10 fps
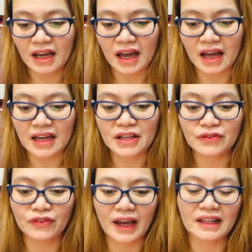uh,
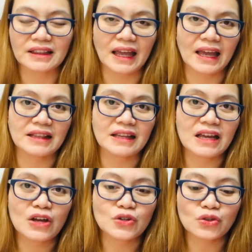infected.
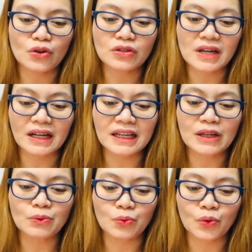So, sa
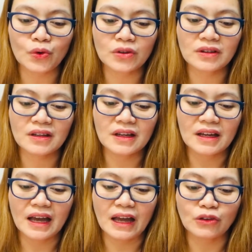clean wound,
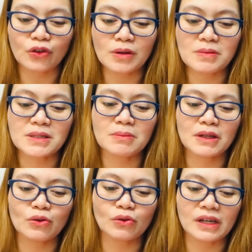ito ibig
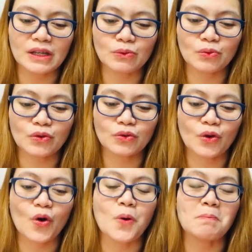sabihin ng clean wound,
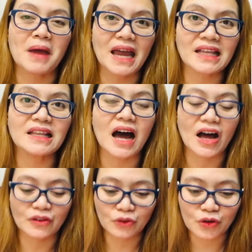no? Made
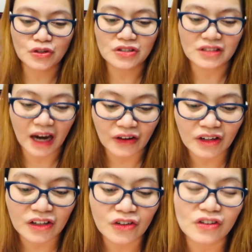under
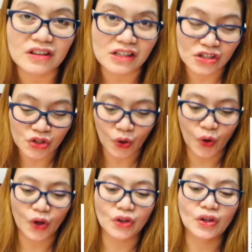sterile
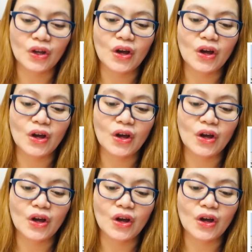condition.